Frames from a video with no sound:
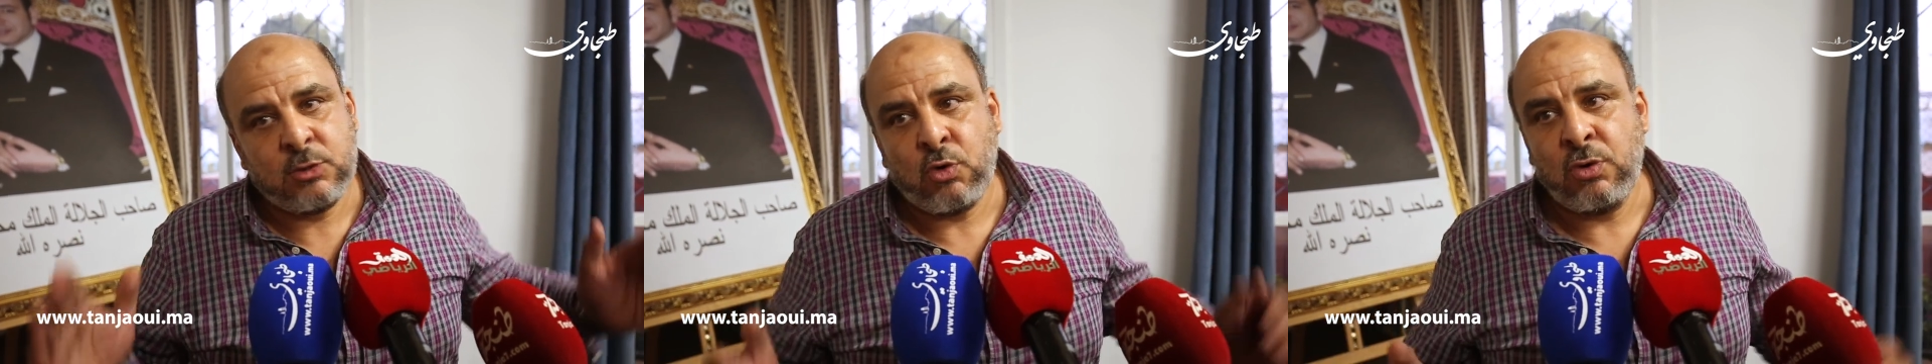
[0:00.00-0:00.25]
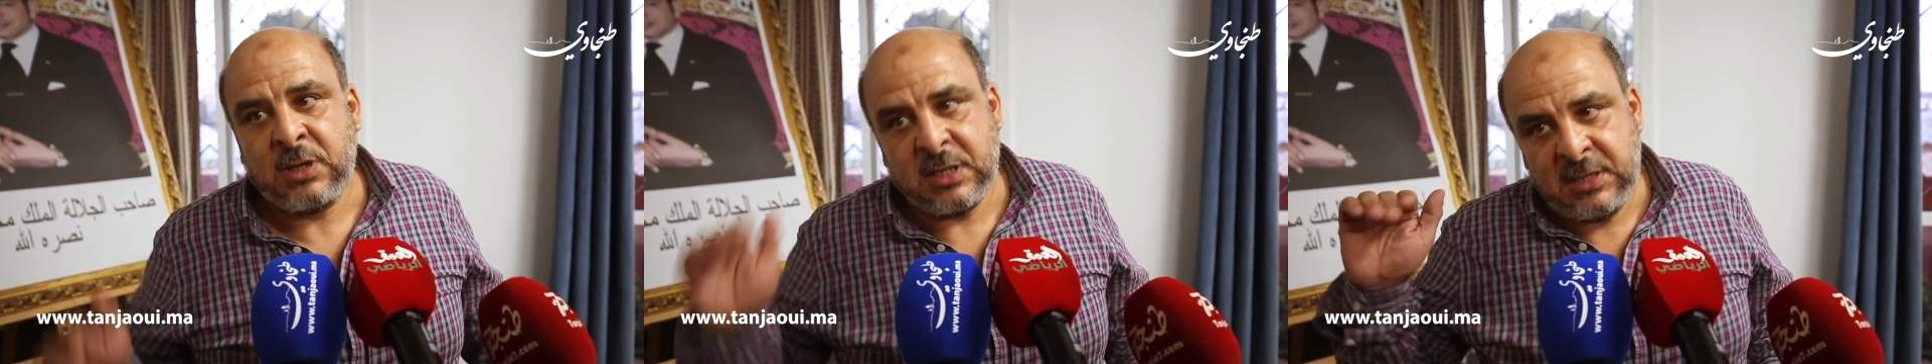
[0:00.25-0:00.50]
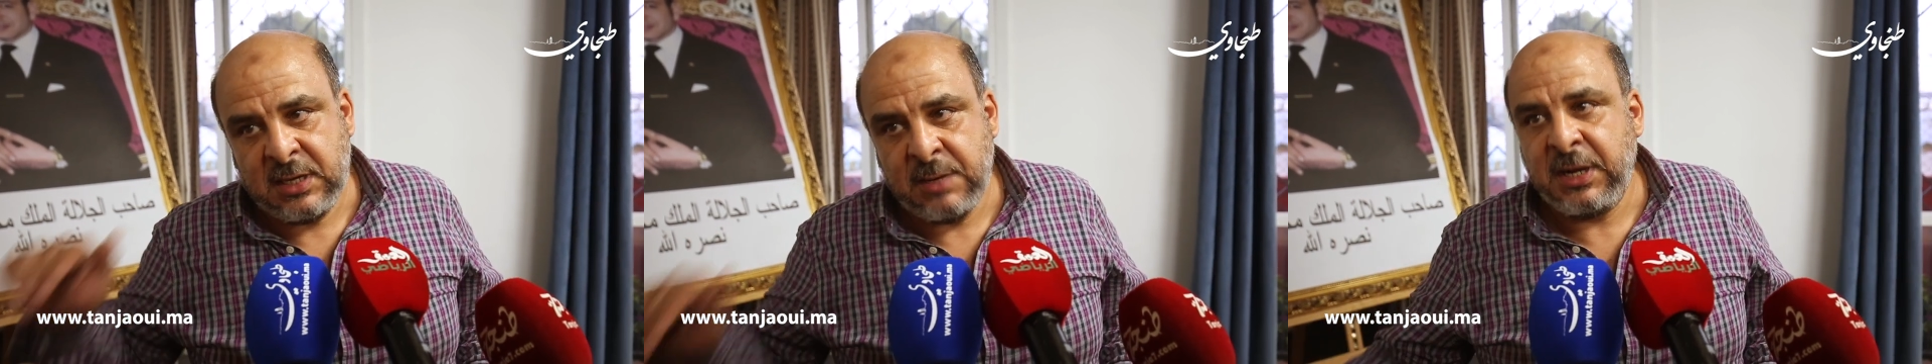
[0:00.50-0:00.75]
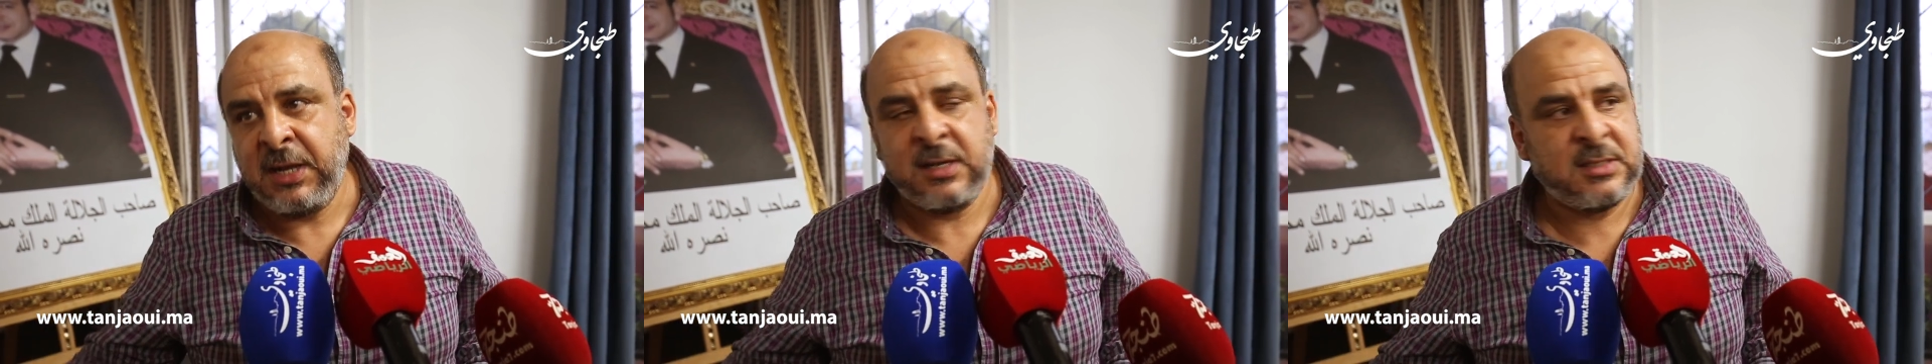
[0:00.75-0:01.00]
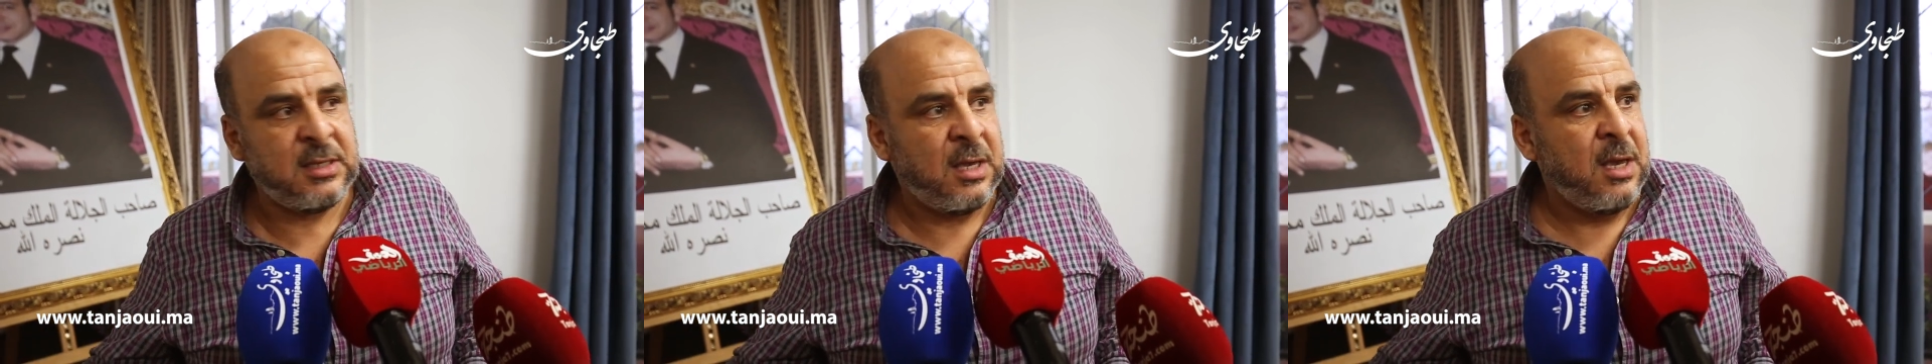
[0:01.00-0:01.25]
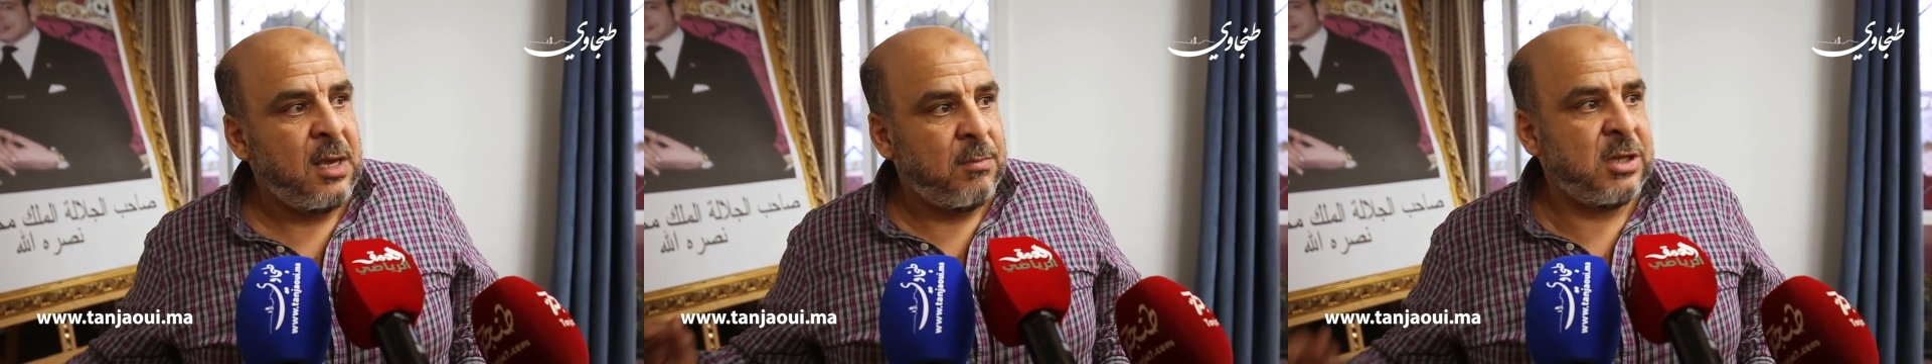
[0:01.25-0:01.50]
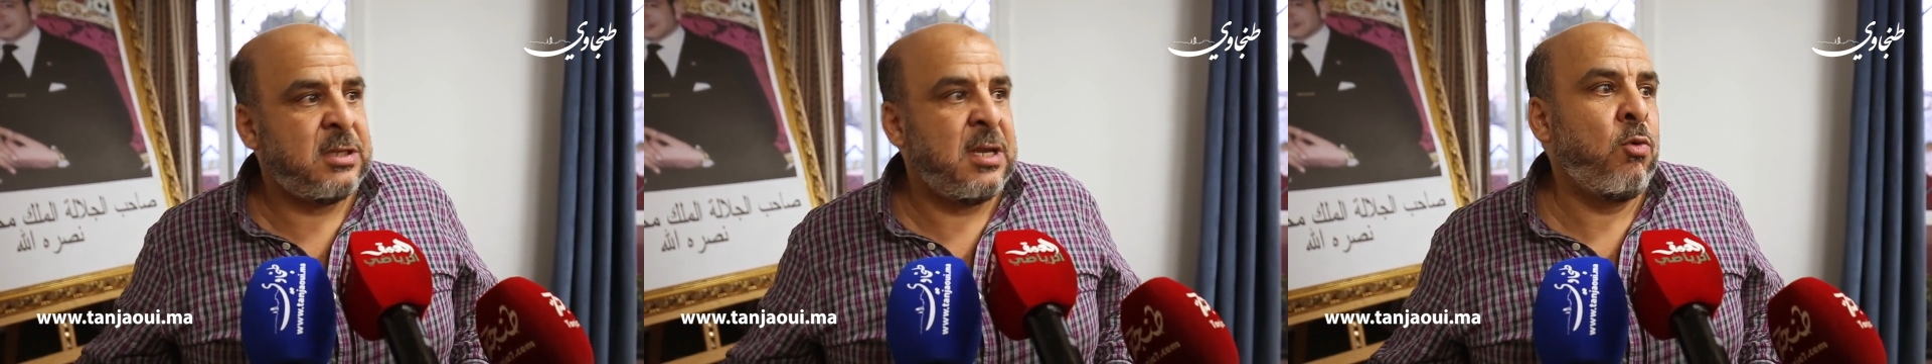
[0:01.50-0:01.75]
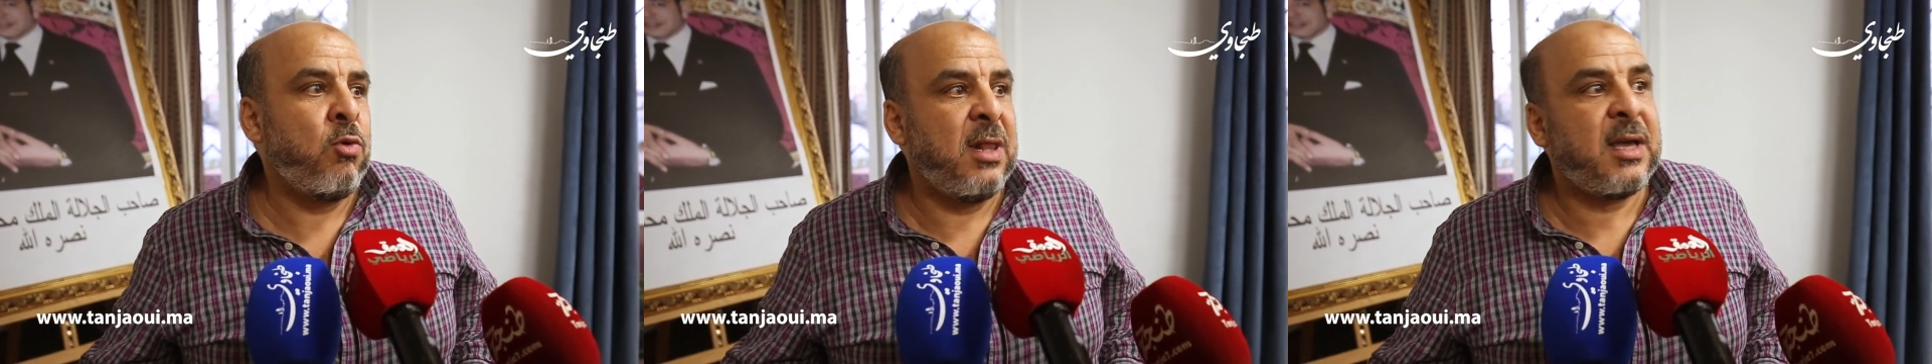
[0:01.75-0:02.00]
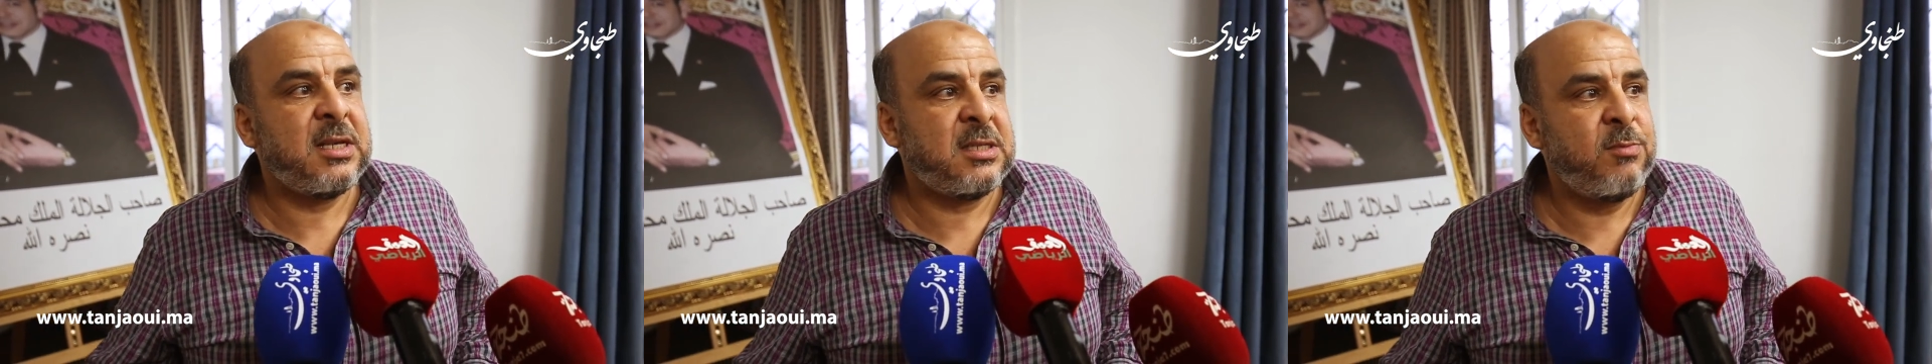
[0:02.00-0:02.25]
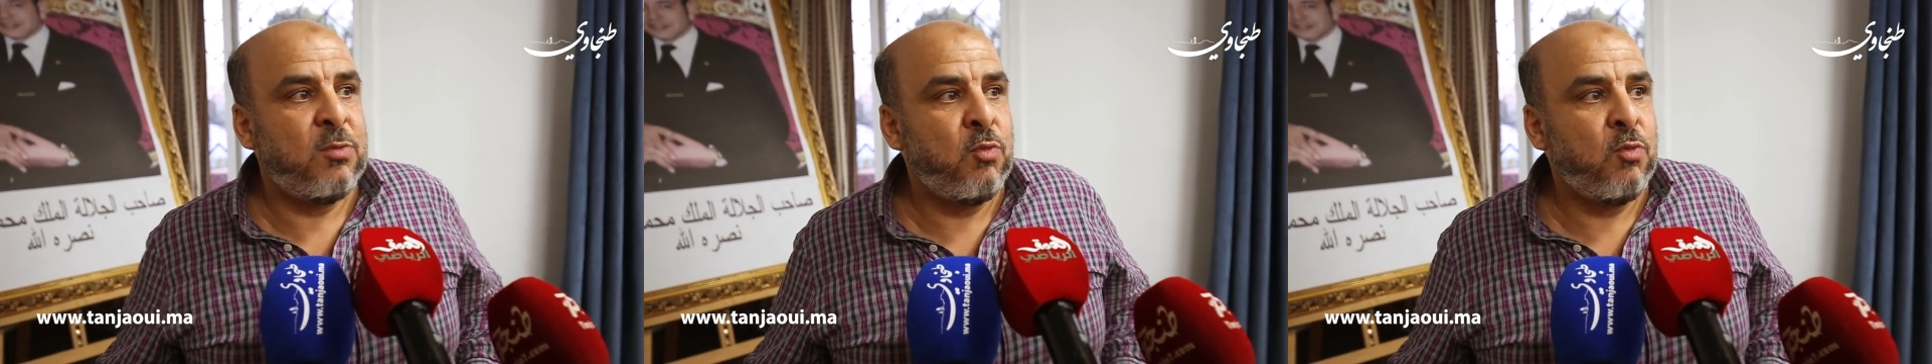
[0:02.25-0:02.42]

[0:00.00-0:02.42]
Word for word: تقول كتحكم على راسك باش تهود القسم